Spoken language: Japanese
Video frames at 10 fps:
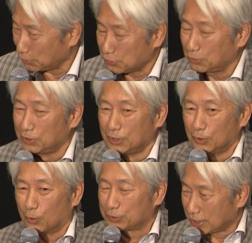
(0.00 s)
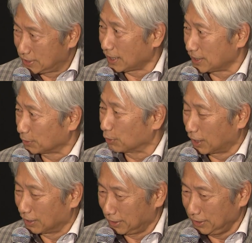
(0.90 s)
そうするとお手伝いさんとか
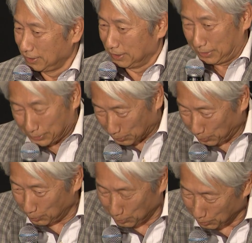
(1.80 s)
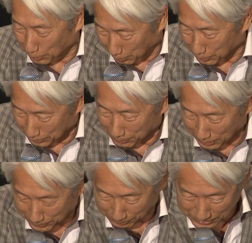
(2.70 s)
がね「いやいやもう
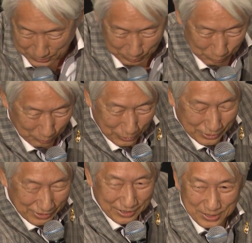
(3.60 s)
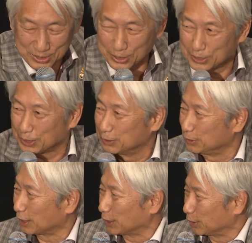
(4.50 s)
ダメダメダメ」っつって連れてくん
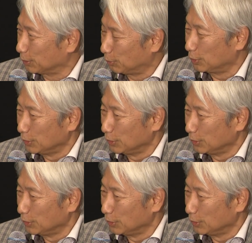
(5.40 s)
だけれ